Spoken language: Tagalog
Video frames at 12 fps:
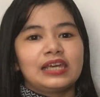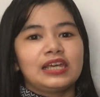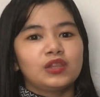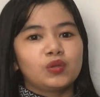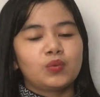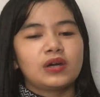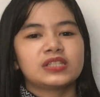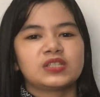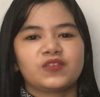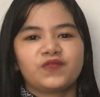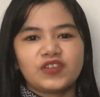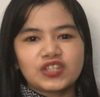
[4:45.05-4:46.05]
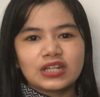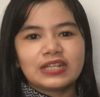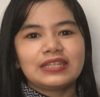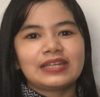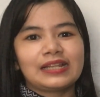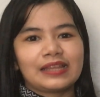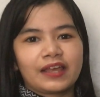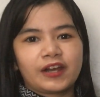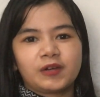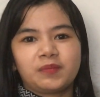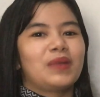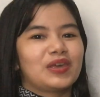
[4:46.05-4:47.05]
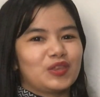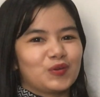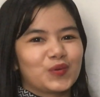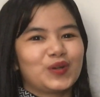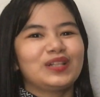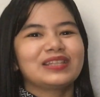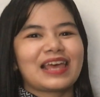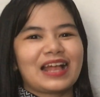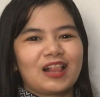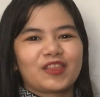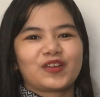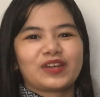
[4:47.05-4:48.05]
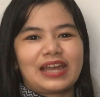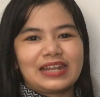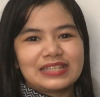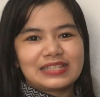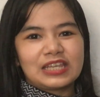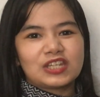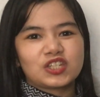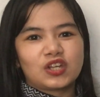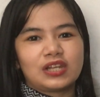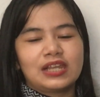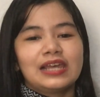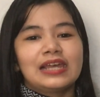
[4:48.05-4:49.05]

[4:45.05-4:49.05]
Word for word: it was officially declared by the World Health Organization